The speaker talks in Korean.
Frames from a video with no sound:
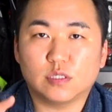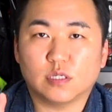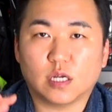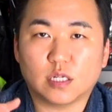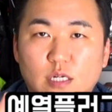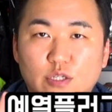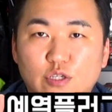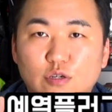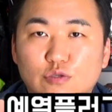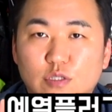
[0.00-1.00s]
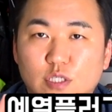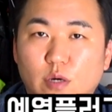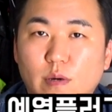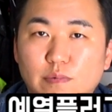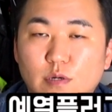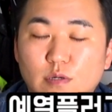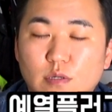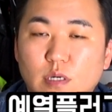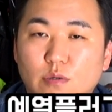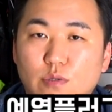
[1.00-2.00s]
이렇게 탁 튀겨주는 점화
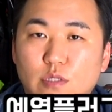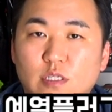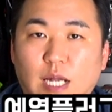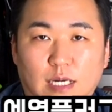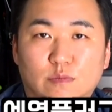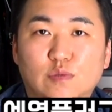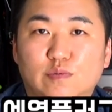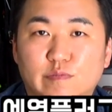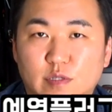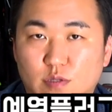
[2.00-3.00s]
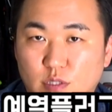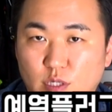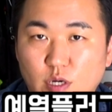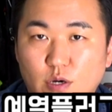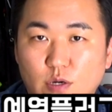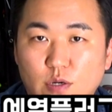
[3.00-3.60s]
플러그하고는 다른 부품이거든요